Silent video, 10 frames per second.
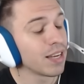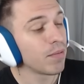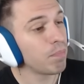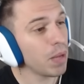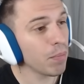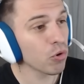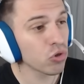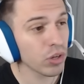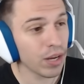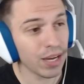
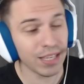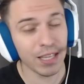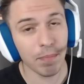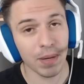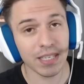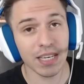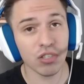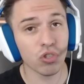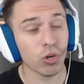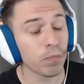Vimos a este
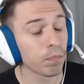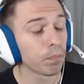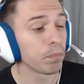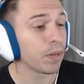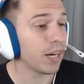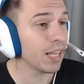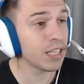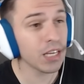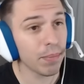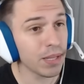payaso
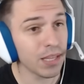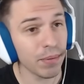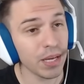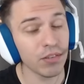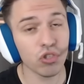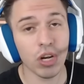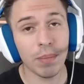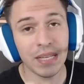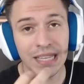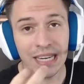relativamente bien,
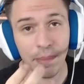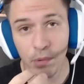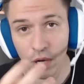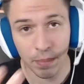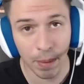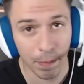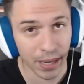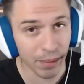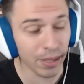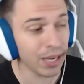solamente tenía problemas
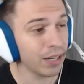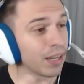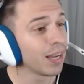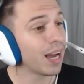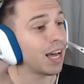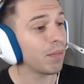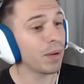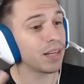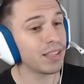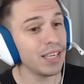para hablar,
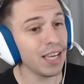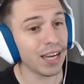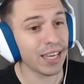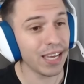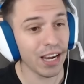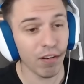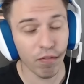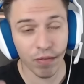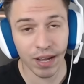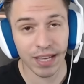advertía que
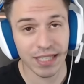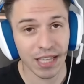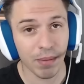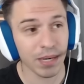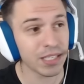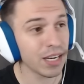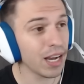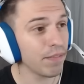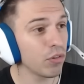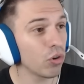Alfa estaba
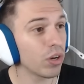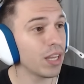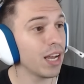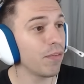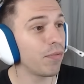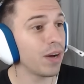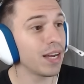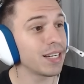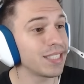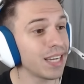llegando, que
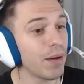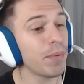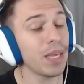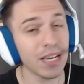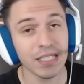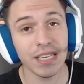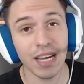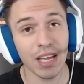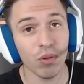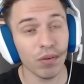Alfa ya había
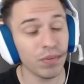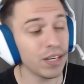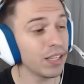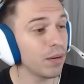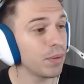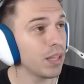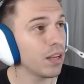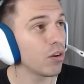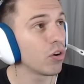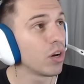llegado al final del
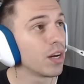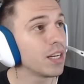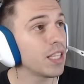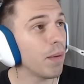video y